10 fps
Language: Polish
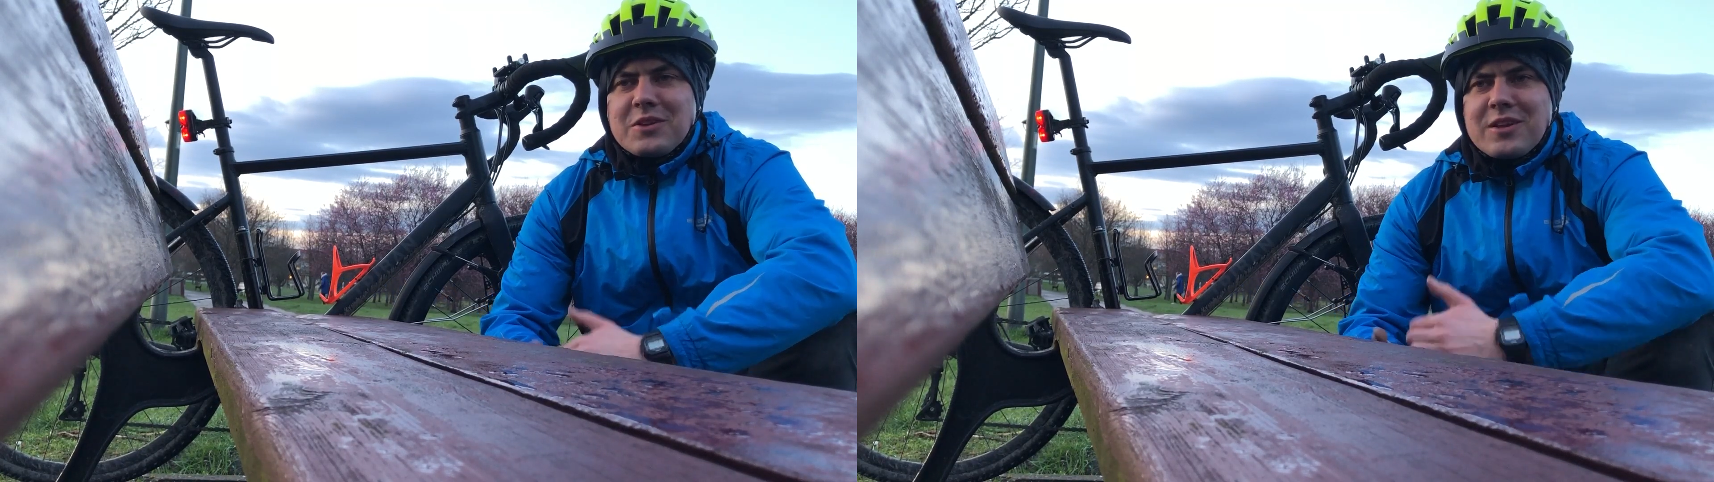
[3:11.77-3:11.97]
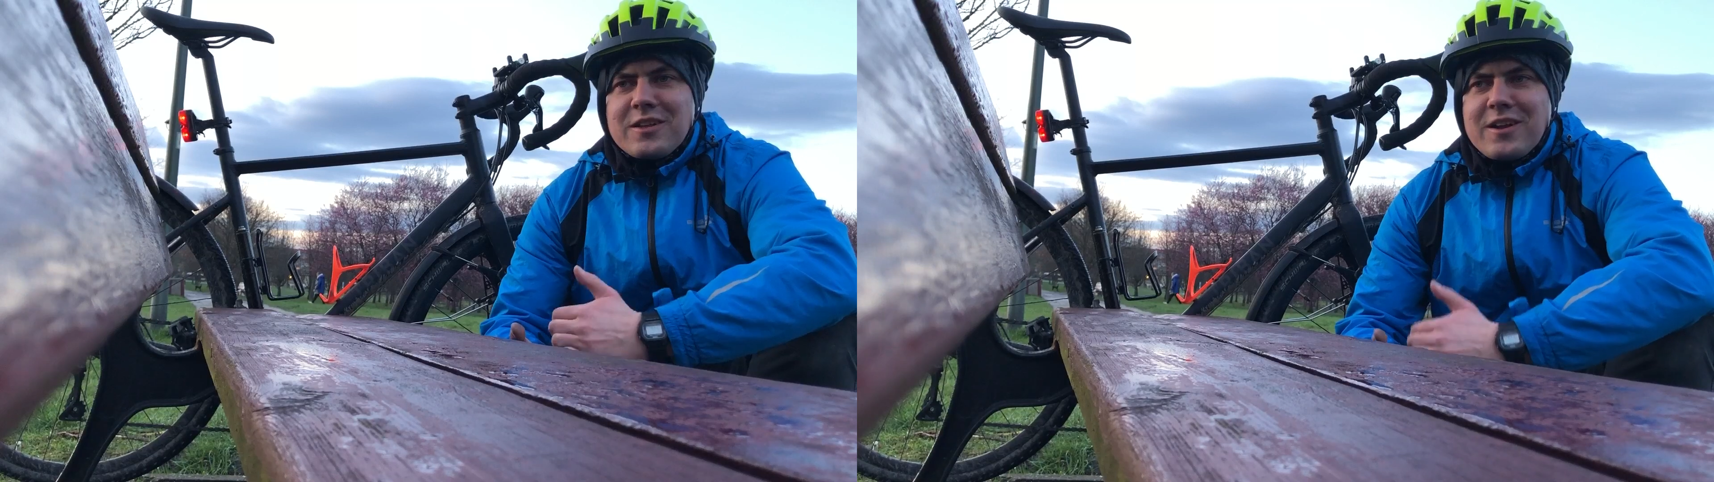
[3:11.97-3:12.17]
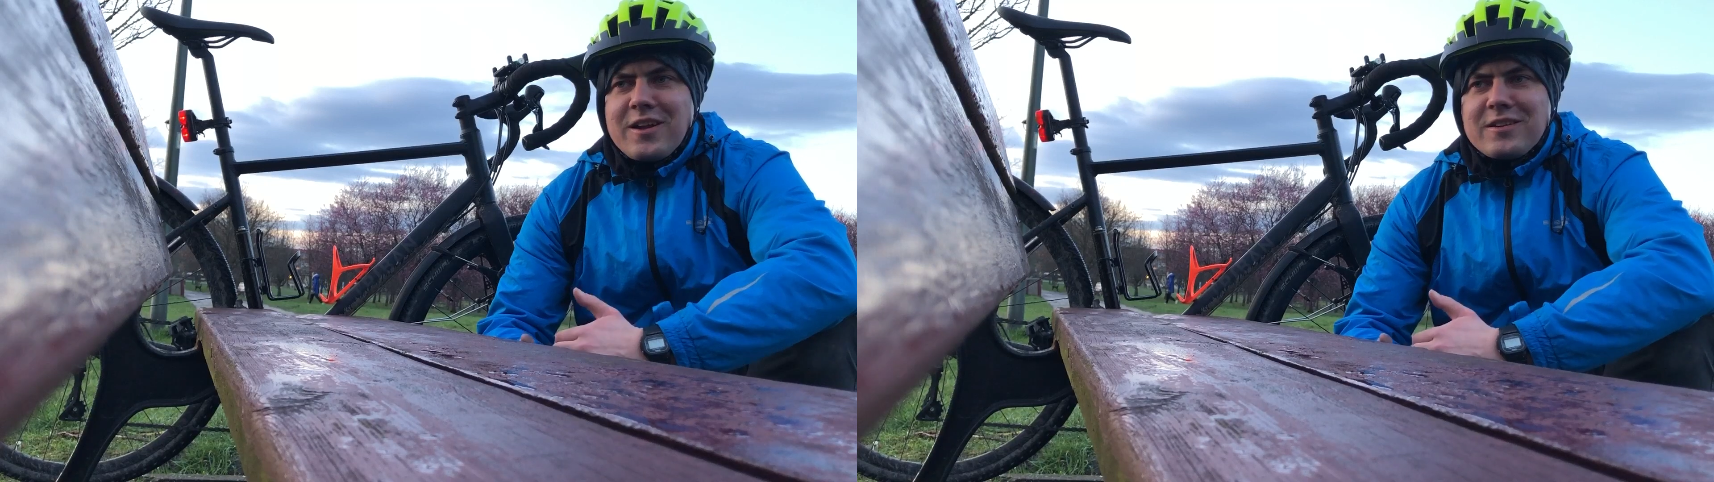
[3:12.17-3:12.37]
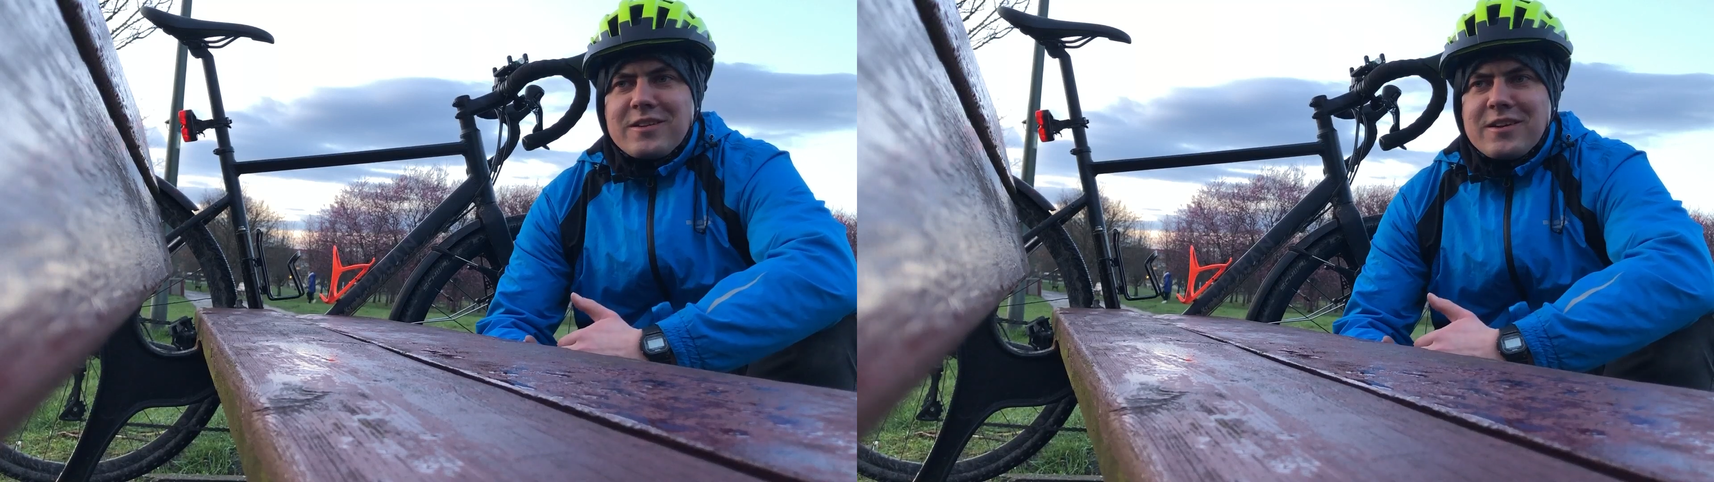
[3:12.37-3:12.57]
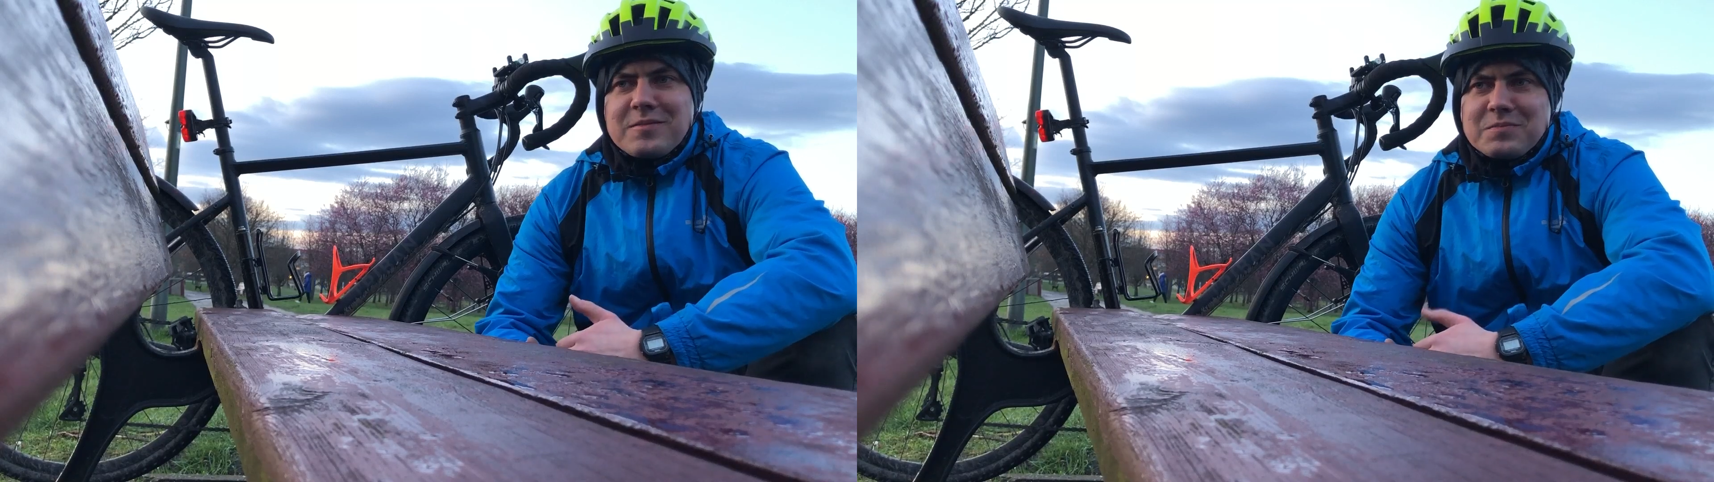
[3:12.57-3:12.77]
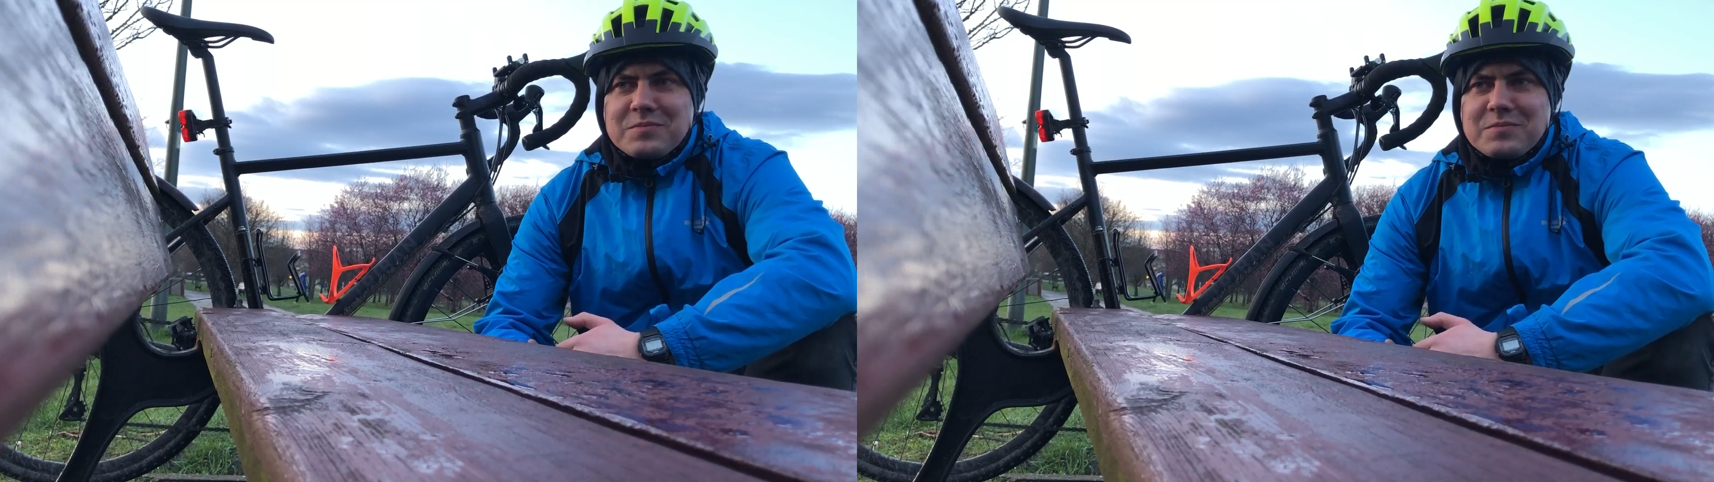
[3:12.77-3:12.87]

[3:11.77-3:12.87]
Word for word: generalnie